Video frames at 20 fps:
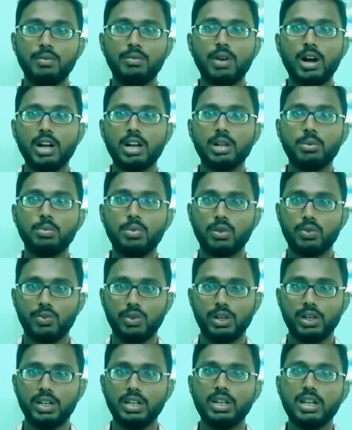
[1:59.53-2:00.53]
வாட்டர்
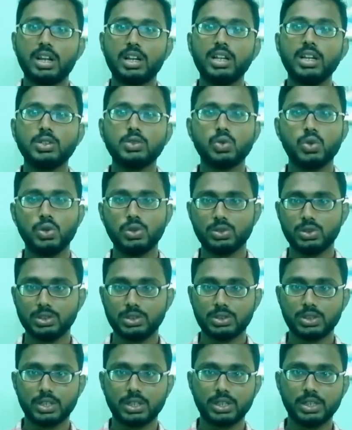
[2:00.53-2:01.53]
ப்ரூஃபிங்க்கு நிறையா
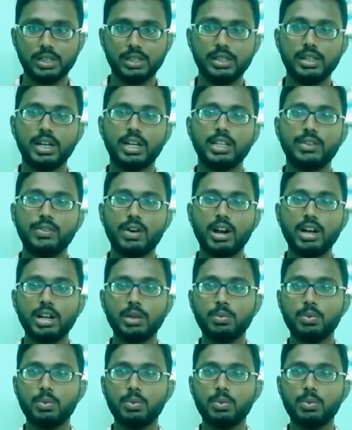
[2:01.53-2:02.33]
சொல்யூஷன்ஸ் இருக்குது அந்த வாட்டர்